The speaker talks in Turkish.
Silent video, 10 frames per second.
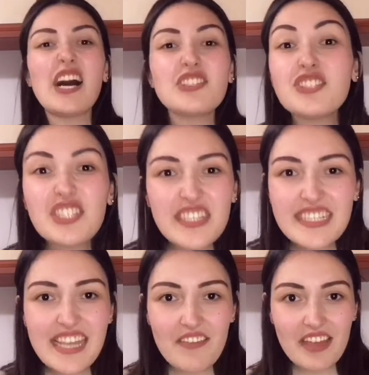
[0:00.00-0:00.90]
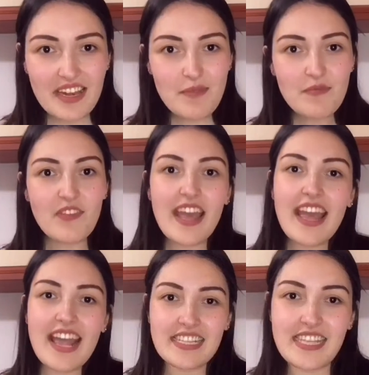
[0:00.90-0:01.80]
aşırı severim ve
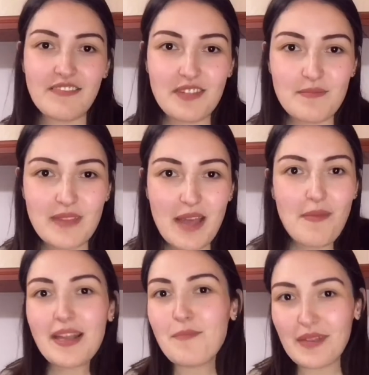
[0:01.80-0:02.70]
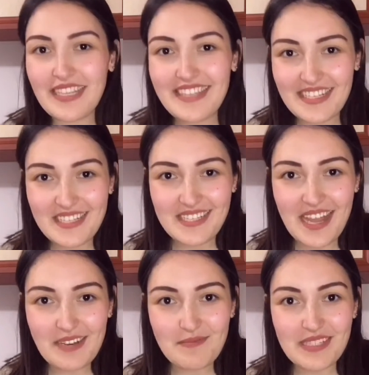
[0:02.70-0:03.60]
en sevdiğim yemek patates
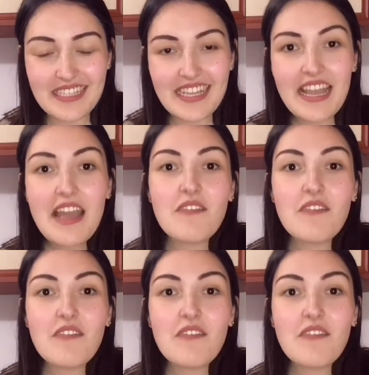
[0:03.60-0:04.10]
kızartması.